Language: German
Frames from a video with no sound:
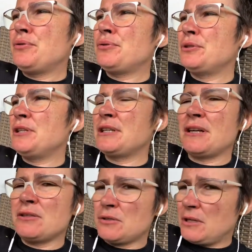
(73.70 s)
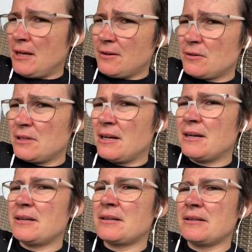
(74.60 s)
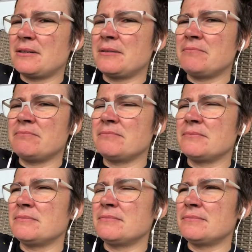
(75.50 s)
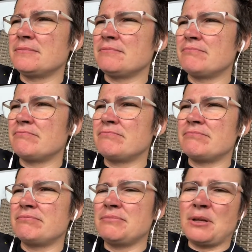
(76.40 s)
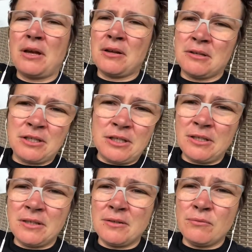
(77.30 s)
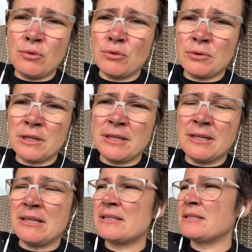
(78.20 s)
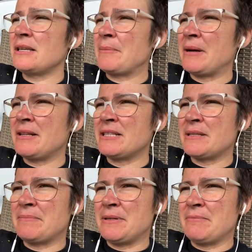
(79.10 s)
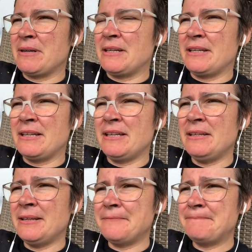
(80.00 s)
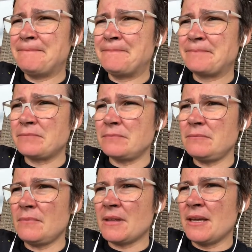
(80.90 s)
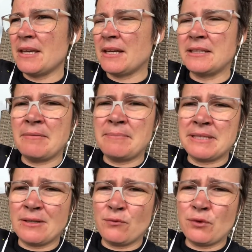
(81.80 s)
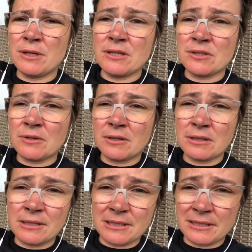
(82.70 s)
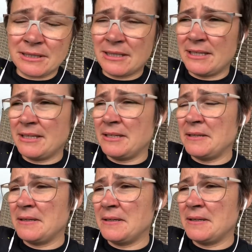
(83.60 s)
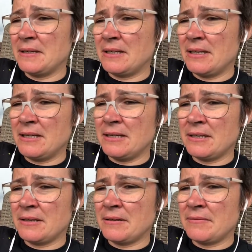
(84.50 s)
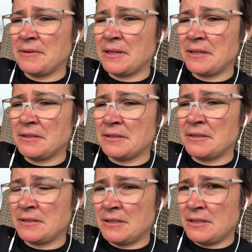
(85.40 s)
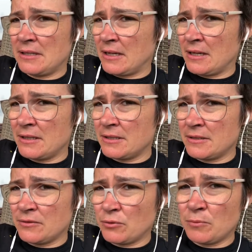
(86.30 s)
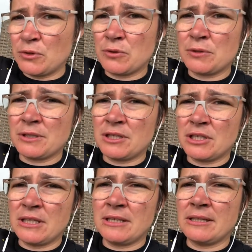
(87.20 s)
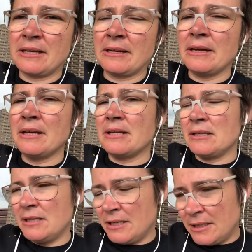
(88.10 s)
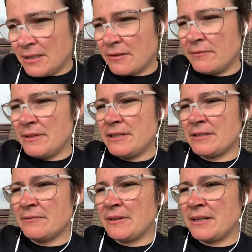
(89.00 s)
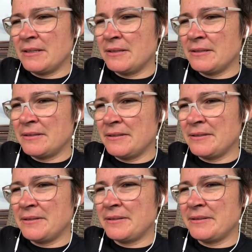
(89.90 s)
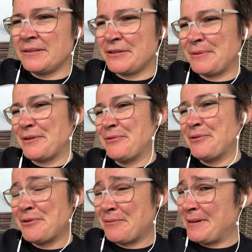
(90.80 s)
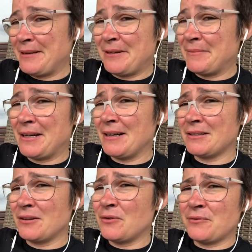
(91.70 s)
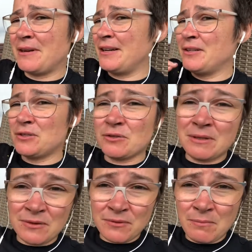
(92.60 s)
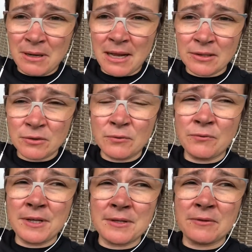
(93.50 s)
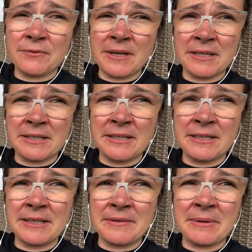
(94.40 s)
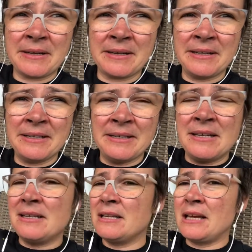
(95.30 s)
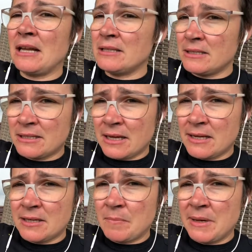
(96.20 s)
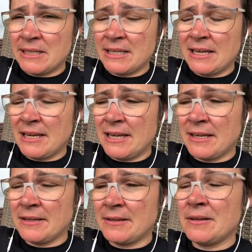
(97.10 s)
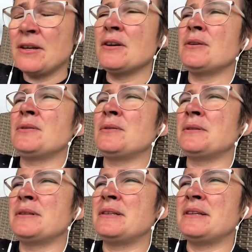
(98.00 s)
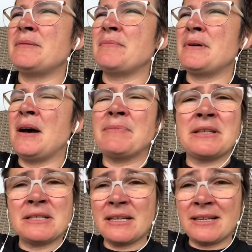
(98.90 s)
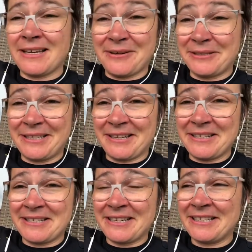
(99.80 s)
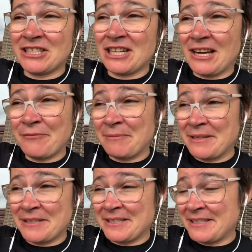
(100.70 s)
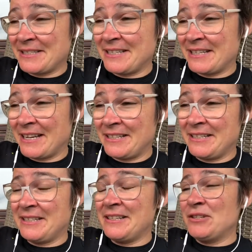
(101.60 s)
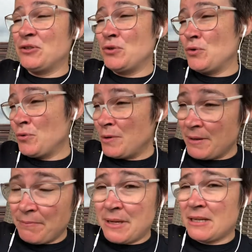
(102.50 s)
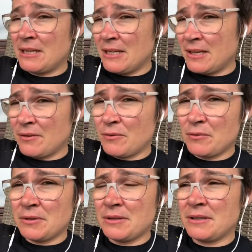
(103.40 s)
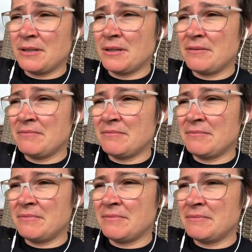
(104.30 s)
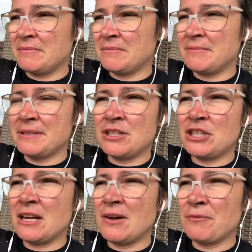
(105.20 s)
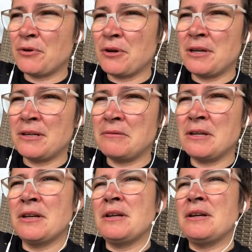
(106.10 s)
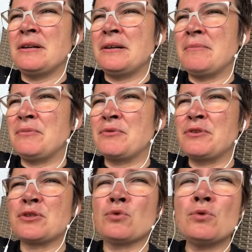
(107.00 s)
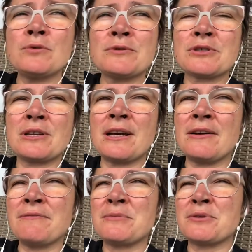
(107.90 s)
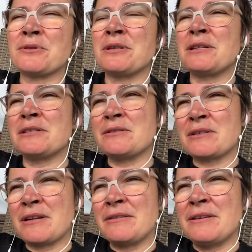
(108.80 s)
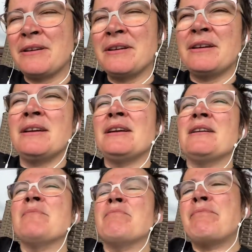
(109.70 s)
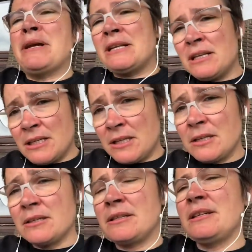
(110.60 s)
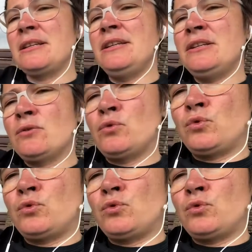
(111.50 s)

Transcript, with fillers: Und ich kann so nach und nach ähm, ja, die Wohnung genießen, gemeinsam mit meinen Kindern. Ich hatte ein bisschen vorgesorgt, dass die Kinder während dieser ganzen Umzugsgeschichte nicht anwesend waren. Das war gut so, weil am Tag drauf war ich sowas von platt und fix und fertig. Ich war die ganze Zeit im Bett gelegen und ähm, habe tatsächlich auch die ganze Zeit geschlafen. Also es ist nicht ein nur im Bett liegen und ähm, nicht schlafen können ähm, und versuchen zu schlafen, sondern es ist ein im Bett liegen, die Glieder